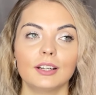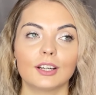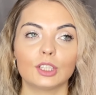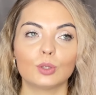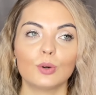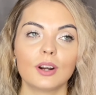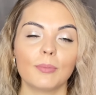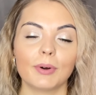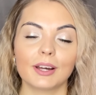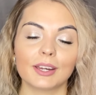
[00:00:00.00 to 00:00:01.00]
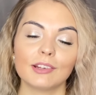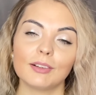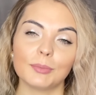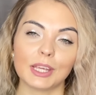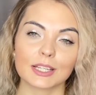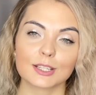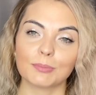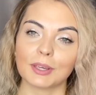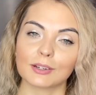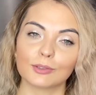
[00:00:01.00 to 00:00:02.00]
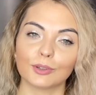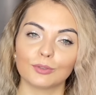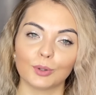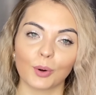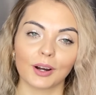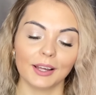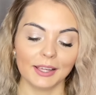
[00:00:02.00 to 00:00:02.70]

которая покорила меня с первого вдоха.